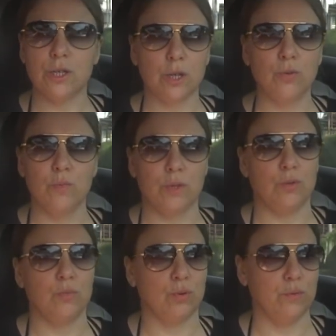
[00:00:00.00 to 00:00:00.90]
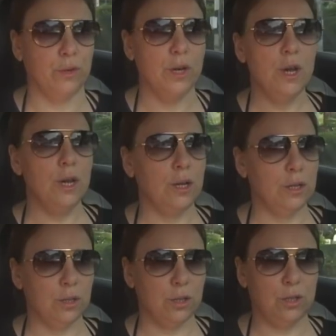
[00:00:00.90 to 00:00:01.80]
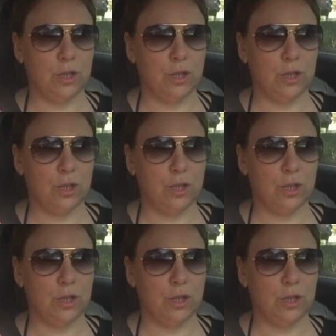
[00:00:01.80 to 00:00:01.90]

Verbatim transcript: не задумываясь о том, что вы э, это